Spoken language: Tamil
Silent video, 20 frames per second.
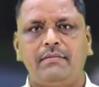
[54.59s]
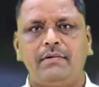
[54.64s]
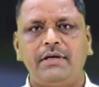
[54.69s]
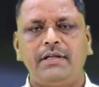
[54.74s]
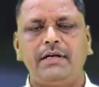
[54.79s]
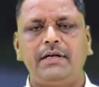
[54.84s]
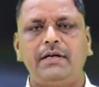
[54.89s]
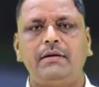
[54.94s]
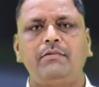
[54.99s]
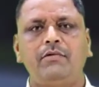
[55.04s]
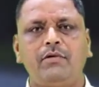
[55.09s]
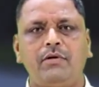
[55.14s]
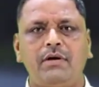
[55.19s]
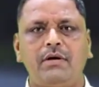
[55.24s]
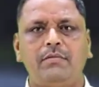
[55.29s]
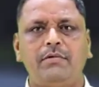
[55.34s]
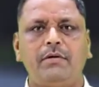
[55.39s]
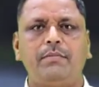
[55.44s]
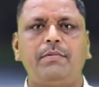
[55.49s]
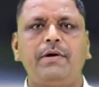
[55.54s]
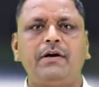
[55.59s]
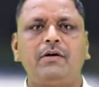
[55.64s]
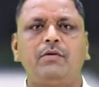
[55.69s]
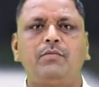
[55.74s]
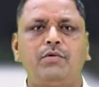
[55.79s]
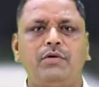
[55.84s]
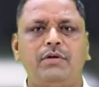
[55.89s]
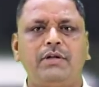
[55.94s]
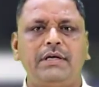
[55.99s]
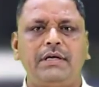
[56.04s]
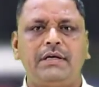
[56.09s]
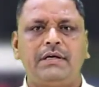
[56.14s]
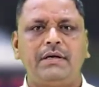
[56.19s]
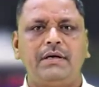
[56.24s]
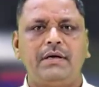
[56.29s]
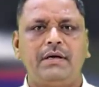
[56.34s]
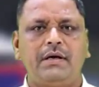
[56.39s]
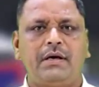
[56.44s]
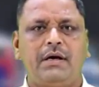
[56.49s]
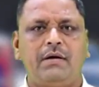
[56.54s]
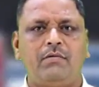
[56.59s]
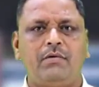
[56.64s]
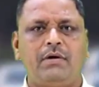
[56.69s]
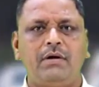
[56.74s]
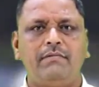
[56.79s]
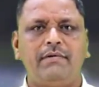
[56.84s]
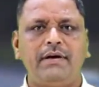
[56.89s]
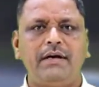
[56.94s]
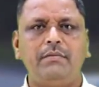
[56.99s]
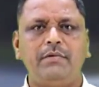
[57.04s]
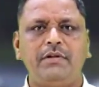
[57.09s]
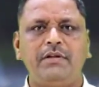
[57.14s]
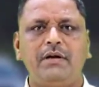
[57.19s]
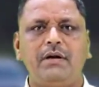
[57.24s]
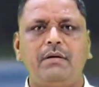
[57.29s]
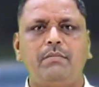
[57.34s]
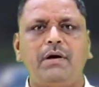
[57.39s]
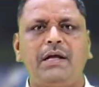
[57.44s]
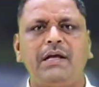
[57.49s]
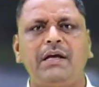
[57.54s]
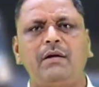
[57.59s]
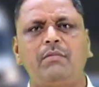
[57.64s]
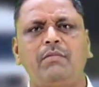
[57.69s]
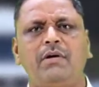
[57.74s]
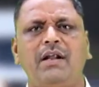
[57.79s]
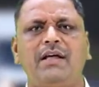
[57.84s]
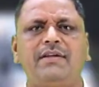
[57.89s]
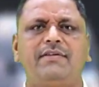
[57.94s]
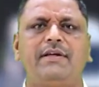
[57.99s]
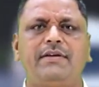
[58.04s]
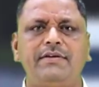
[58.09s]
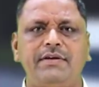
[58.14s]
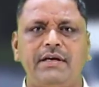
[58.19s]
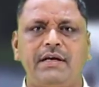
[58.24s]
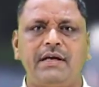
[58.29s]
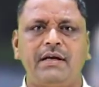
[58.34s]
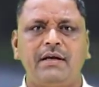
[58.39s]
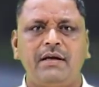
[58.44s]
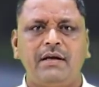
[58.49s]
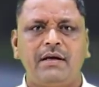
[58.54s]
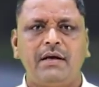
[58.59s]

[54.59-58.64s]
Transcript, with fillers: பை த டைம் ஒரு நபரை பார்க்கும்போது அவருடைய வண்டி பார்த்திங்கன்னா பயங்கரமாக லாஸ் ஆச்சுங்க